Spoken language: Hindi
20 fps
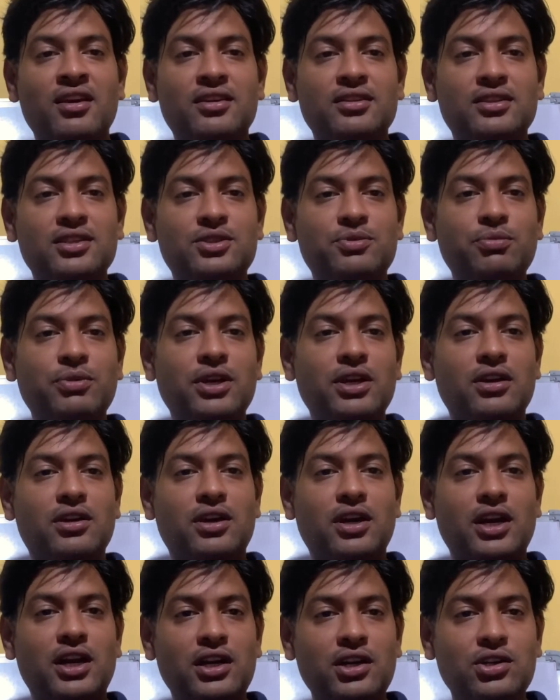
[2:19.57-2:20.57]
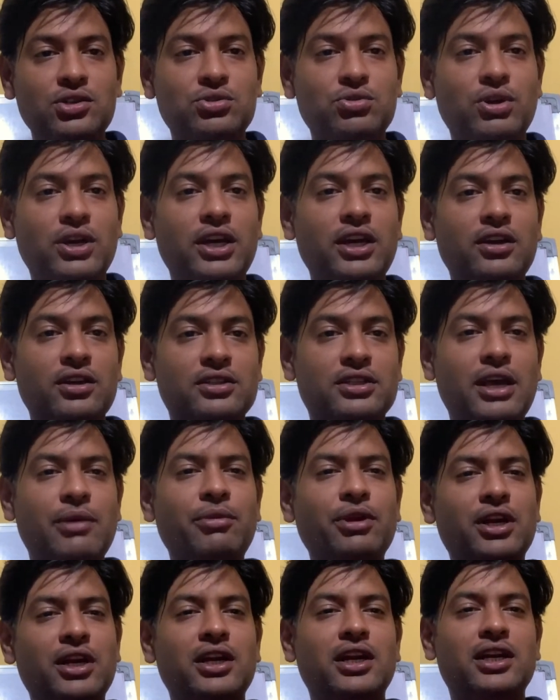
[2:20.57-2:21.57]
जिसमें करंट जो है
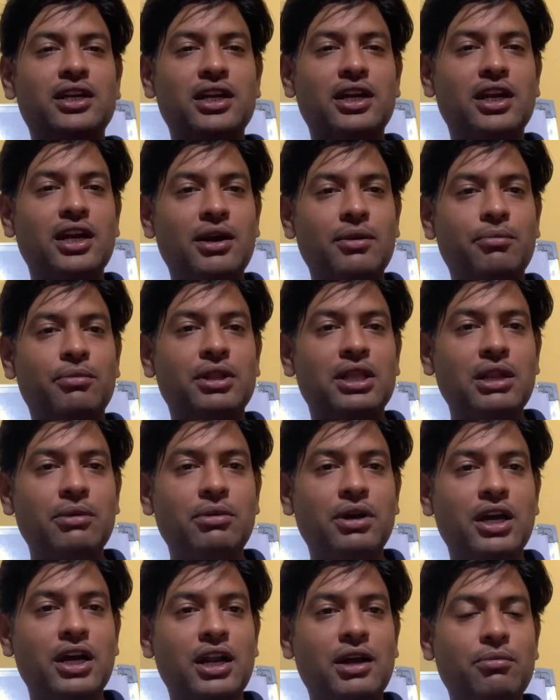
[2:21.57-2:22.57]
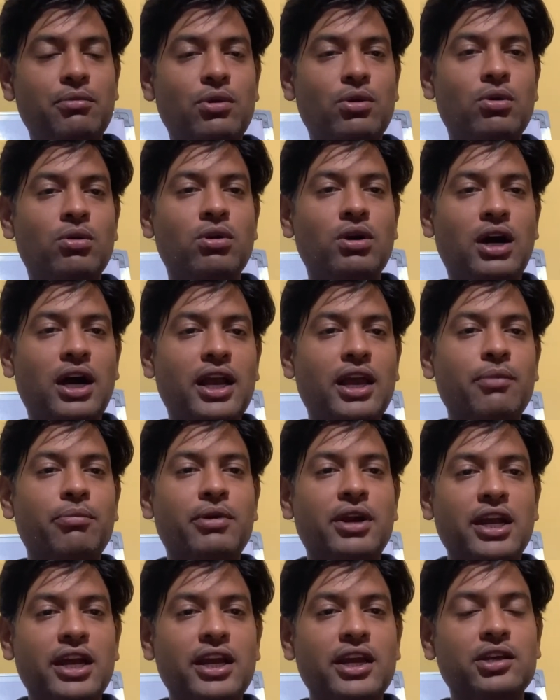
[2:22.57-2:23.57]
सेमीकंडक्टर का मतलब अगर हम लोग आगे
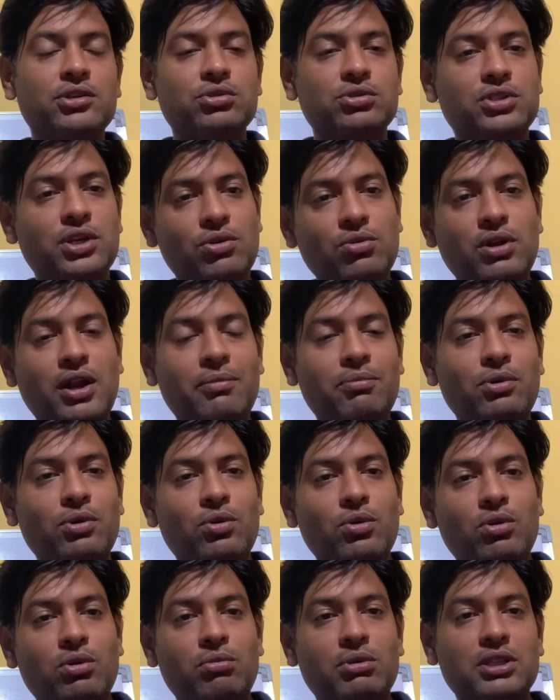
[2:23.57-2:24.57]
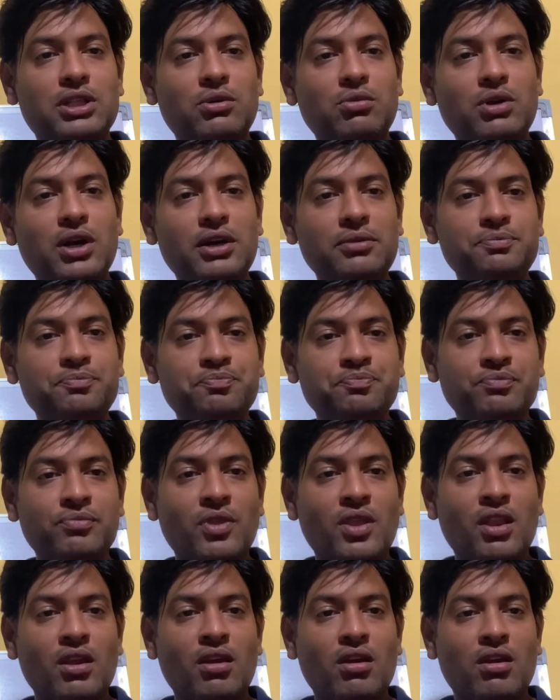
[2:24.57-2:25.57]
पढ़ेंगे तो जरूर आप लोगों को बताऊंगा
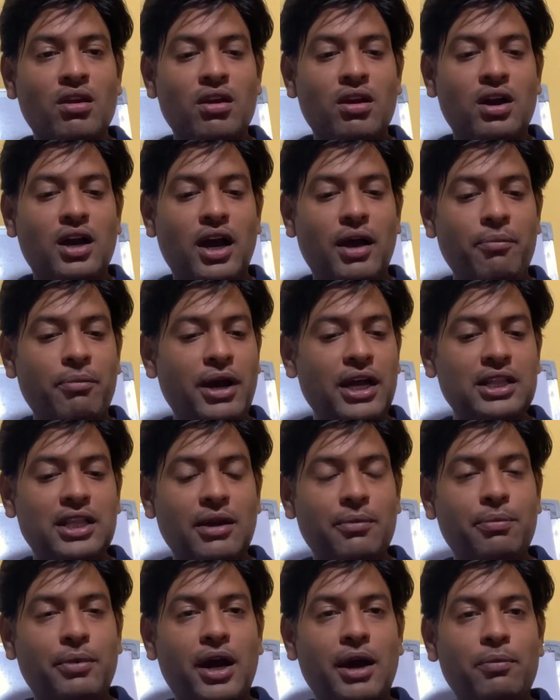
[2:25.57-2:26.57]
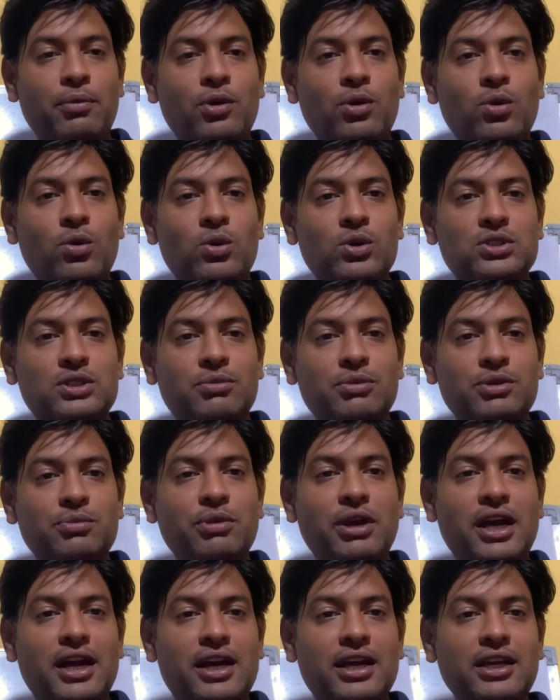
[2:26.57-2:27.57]
अब बात आप आप लोगों को समझ
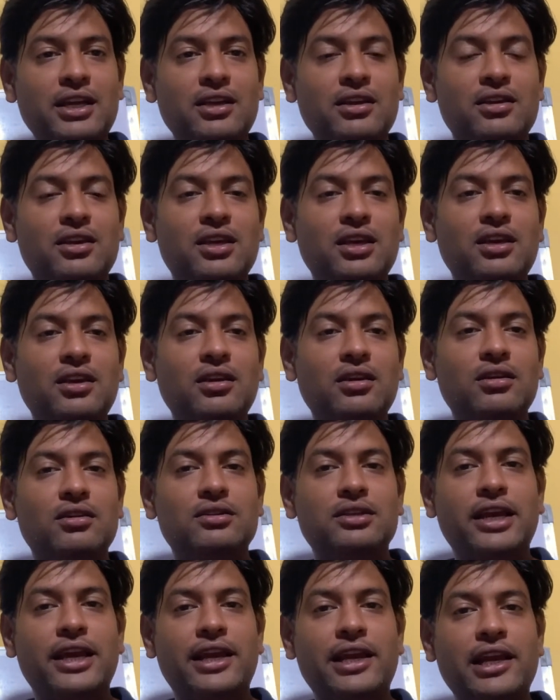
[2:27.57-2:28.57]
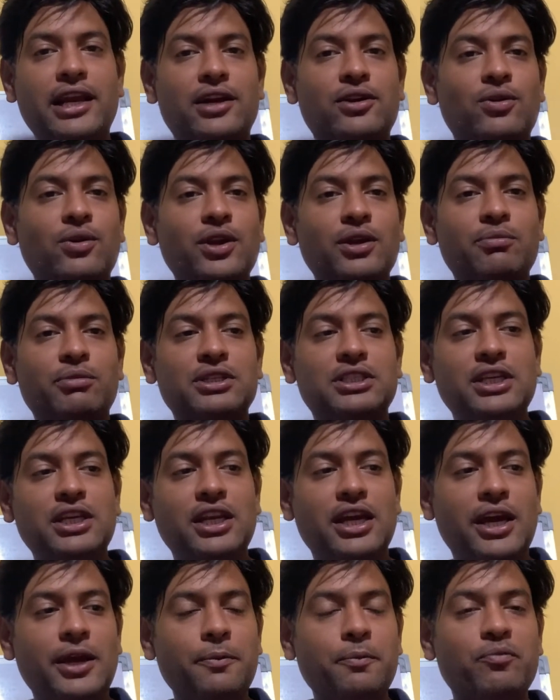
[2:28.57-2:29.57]
में आ गई कि एक इलेक्ट्रॉनिक
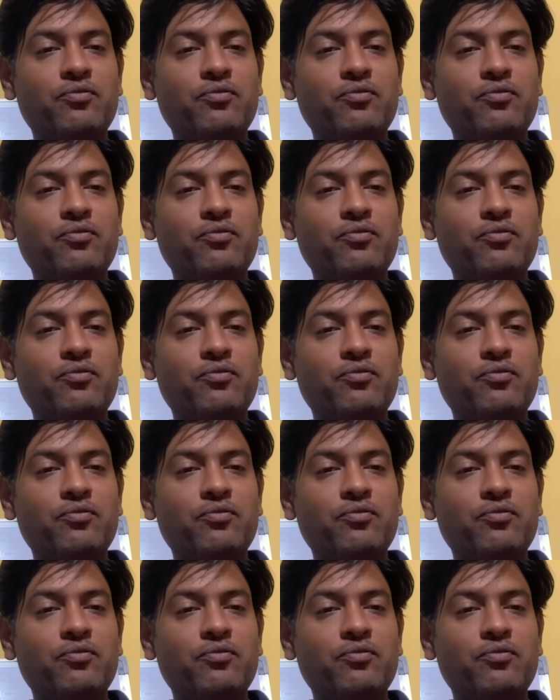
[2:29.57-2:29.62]
मशीन है